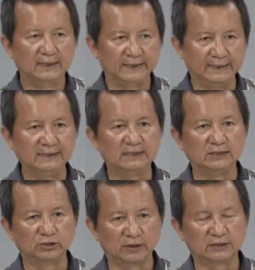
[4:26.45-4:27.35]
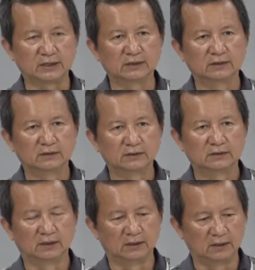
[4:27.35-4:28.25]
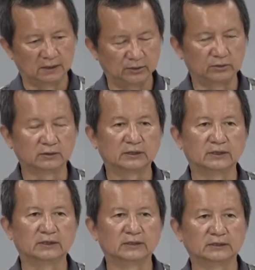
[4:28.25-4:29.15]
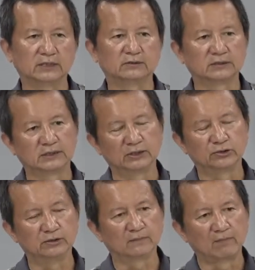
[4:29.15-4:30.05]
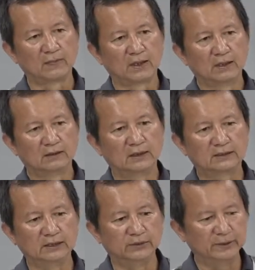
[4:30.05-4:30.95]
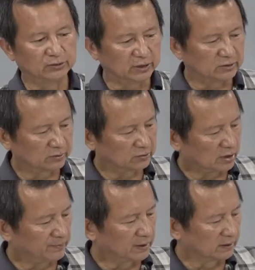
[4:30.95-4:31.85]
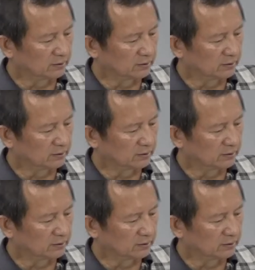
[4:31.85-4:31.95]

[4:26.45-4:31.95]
引起学生啊很多的这种兴趣，那这里面最重最棒的